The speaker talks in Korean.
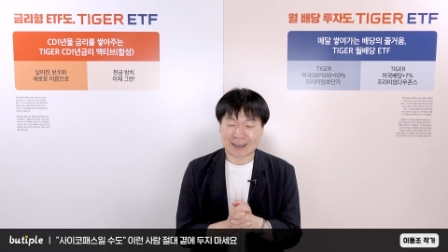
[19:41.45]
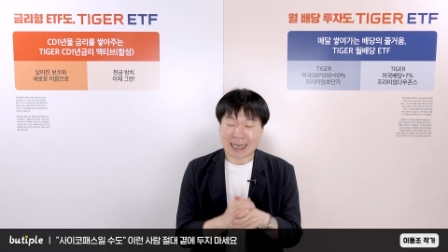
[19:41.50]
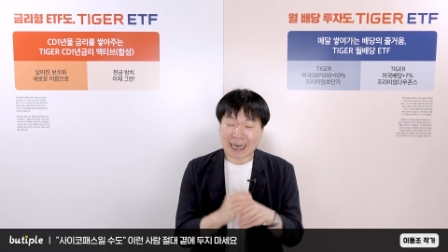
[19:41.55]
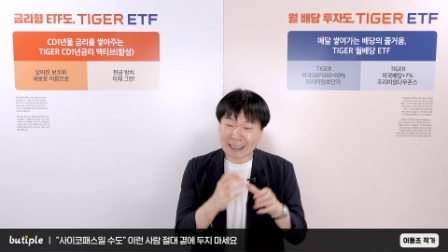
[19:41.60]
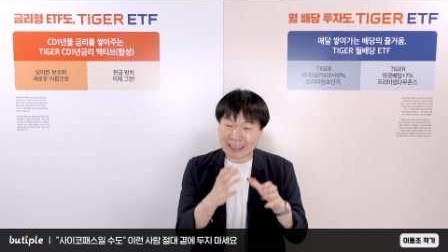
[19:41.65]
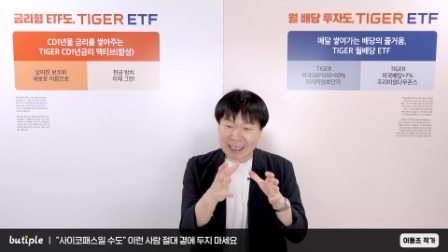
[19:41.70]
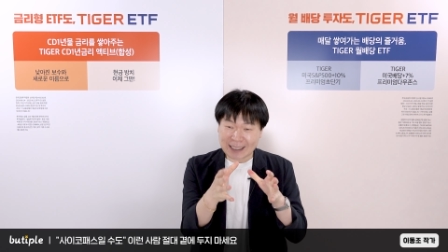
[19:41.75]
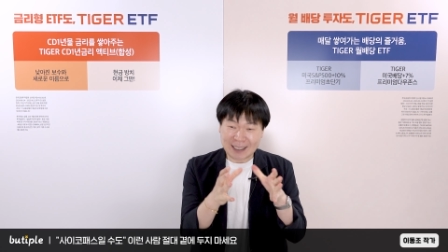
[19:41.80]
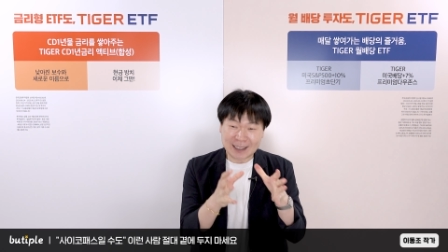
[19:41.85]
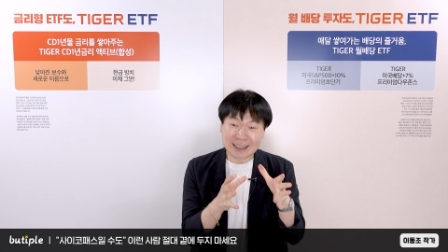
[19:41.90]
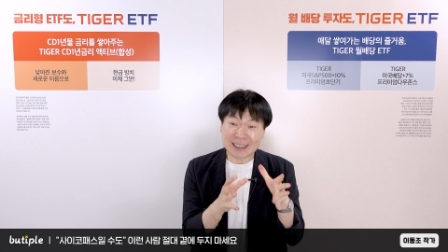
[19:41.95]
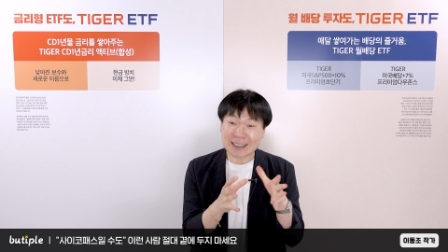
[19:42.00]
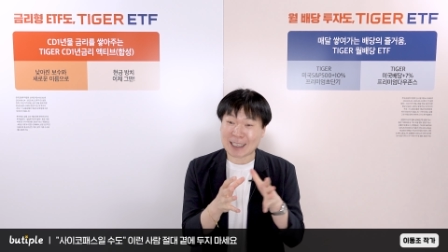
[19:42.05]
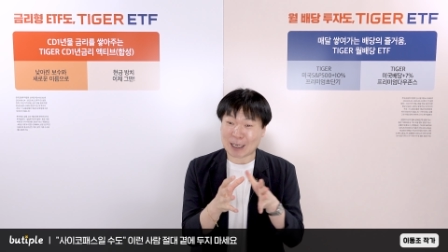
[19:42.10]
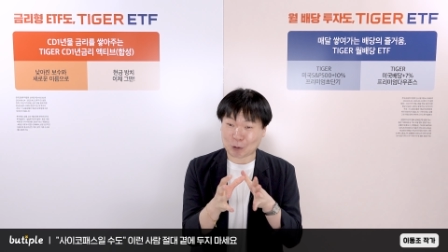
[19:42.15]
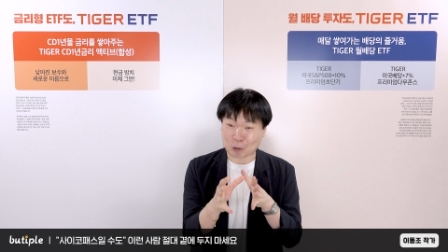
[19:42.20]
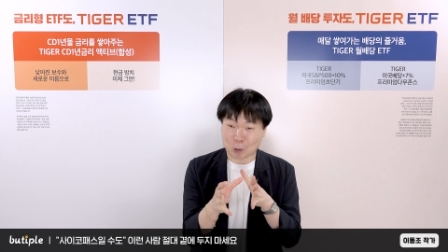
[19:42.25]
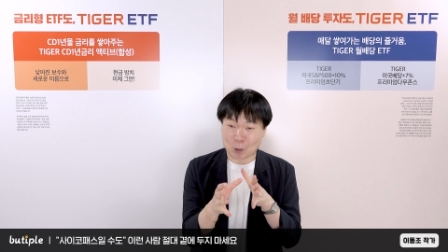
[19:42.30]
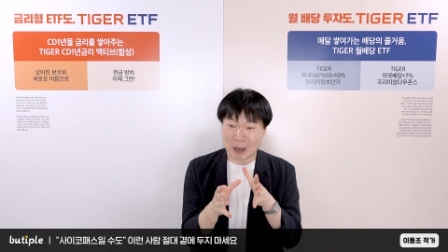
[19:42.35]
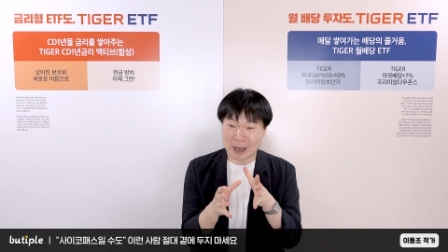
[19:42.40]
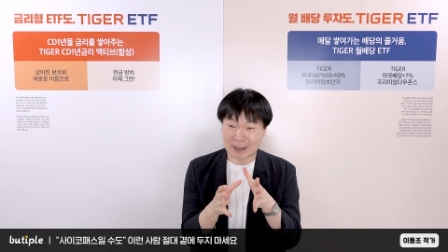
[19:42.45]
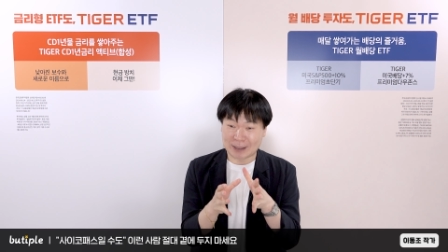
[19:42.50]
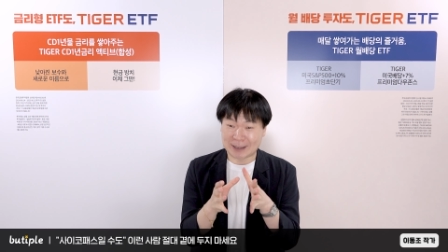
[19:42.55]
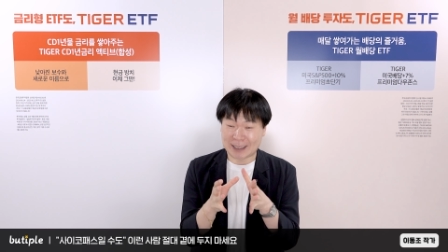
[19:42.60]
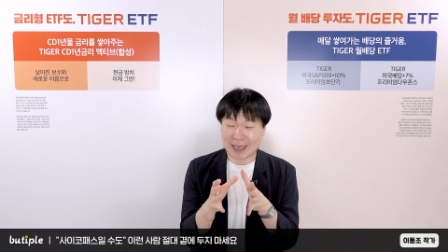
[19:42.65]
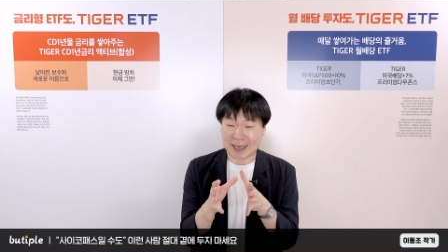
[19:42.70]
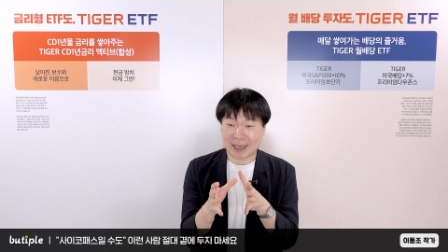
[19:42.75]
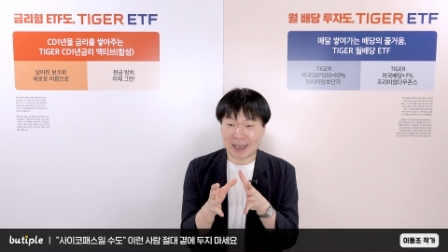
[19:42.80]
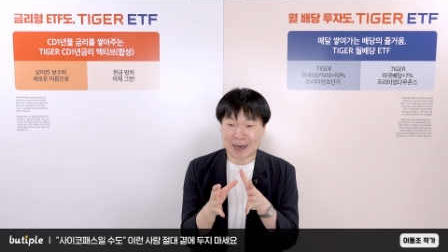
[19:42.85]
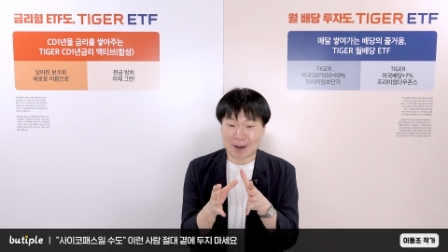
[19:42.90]
상대성이 작동하는
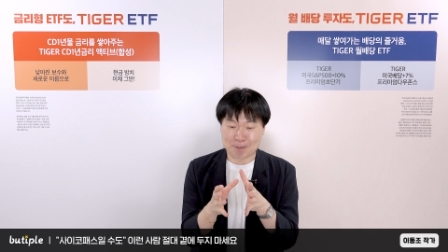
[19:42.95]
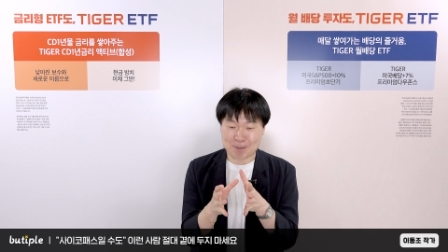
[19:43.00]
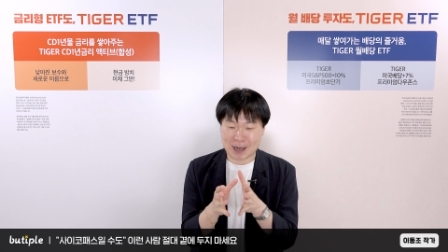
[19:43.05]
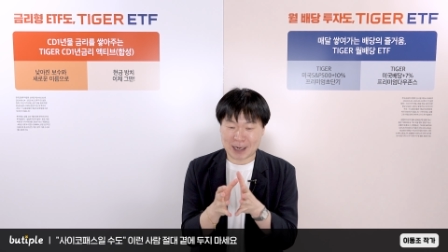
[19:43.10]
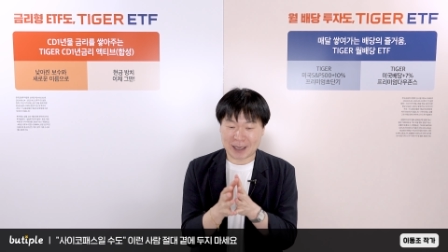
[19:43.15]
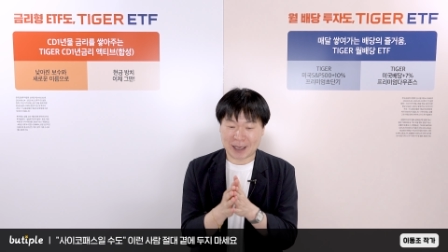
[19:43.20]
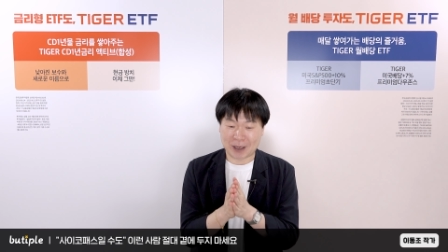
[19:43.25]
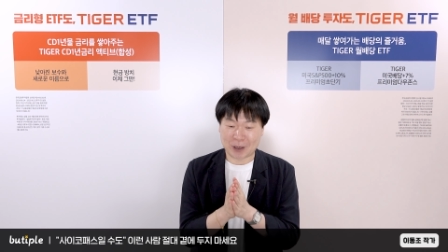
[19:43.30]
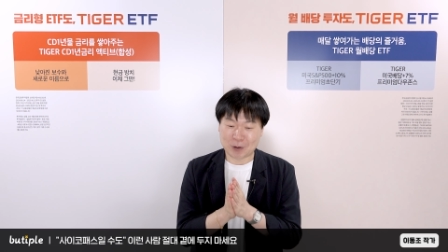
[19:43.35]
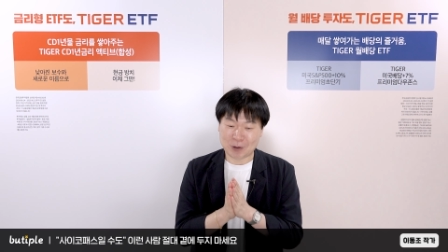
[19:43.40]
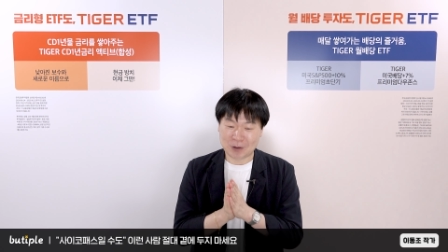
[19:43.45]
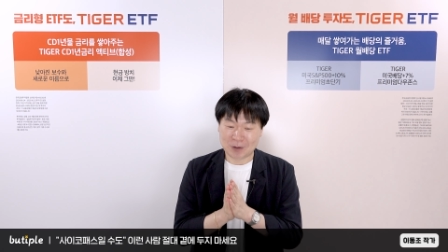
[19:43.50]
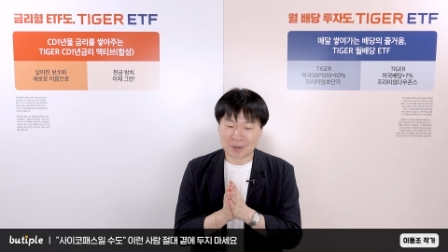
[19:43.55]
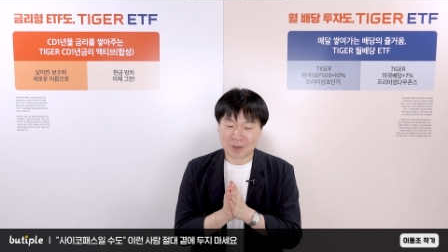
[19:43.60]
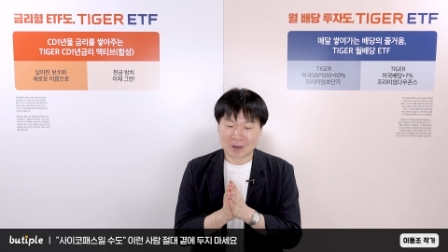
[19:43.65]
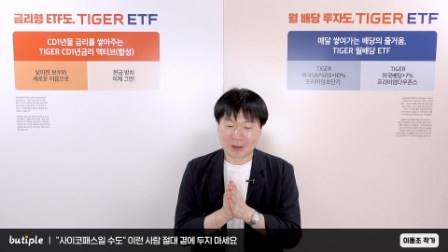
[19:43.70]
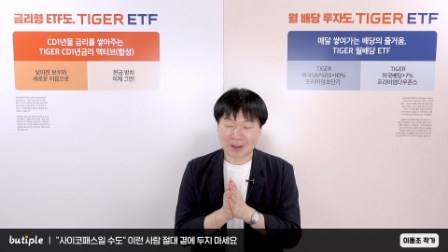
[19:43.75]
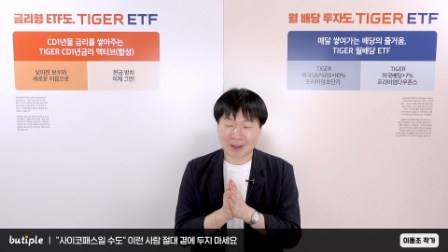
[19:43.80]
세계란 말이에요.